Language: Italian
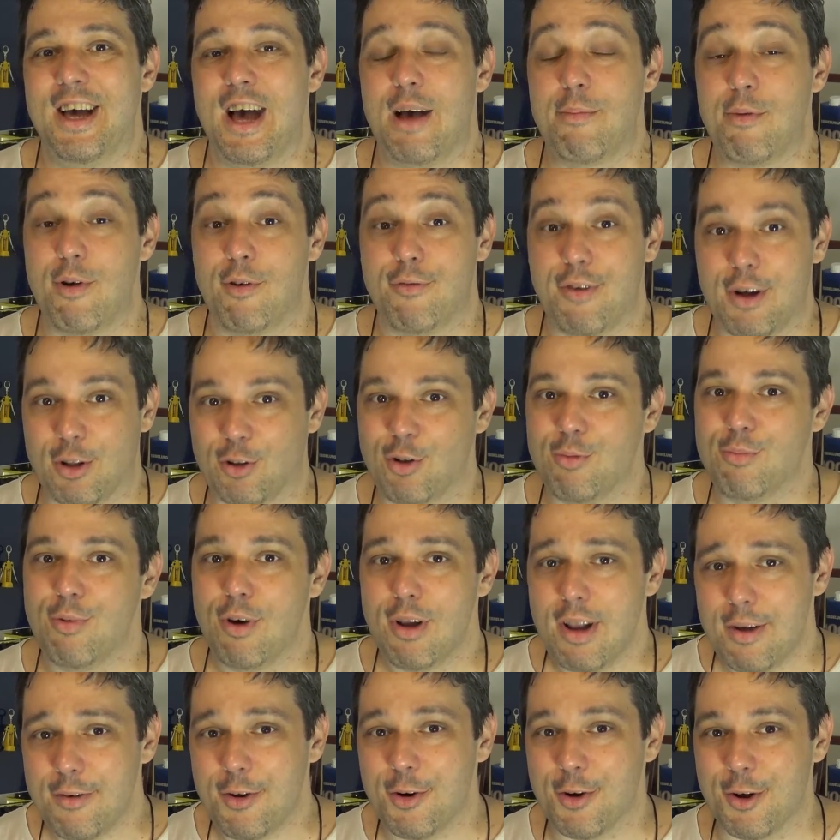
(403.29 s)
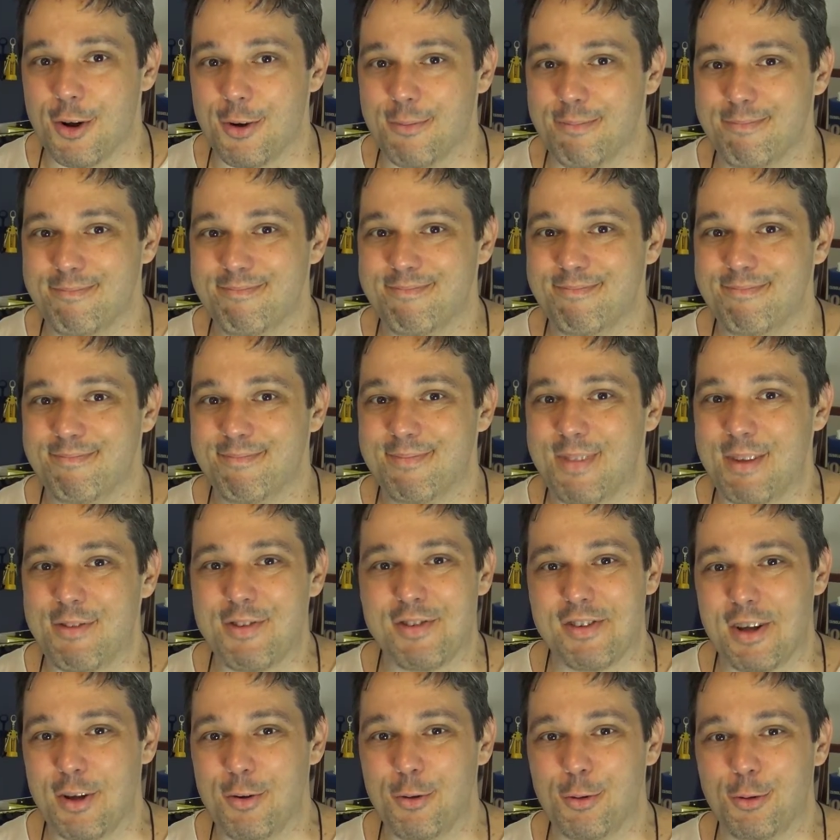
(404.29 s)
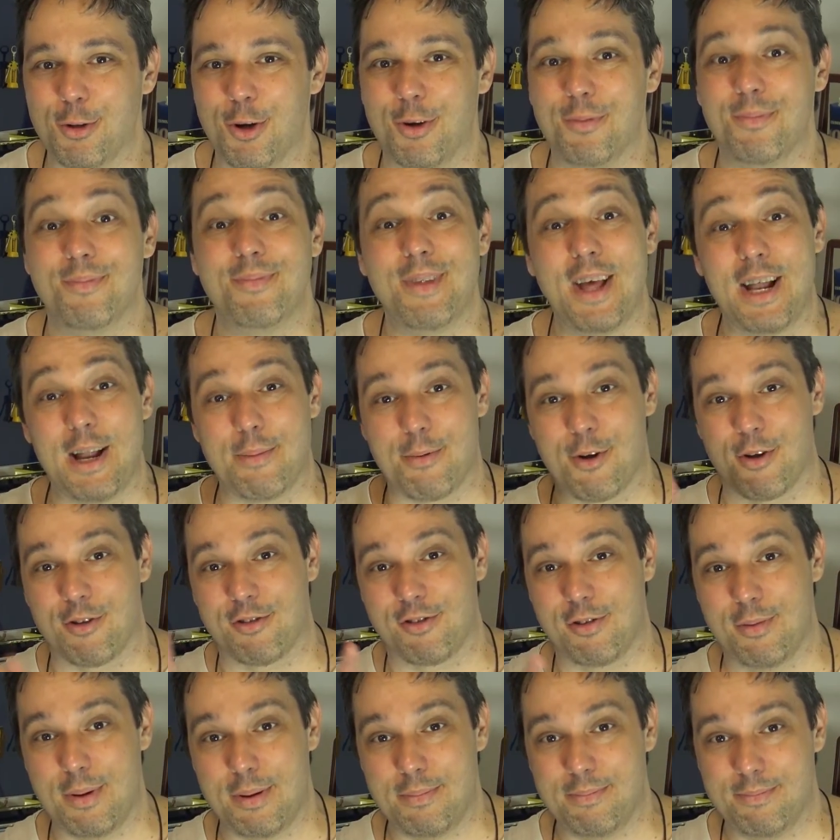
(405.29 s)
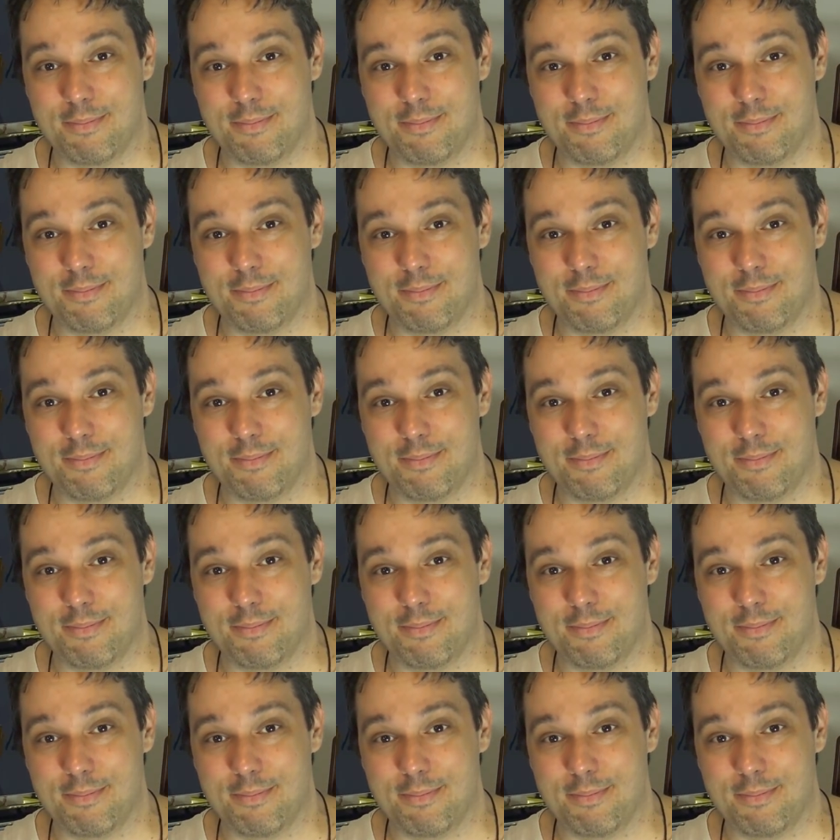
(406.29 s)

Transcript: abbiamo fatto un buon lavoro, vi saluto e alla prossima.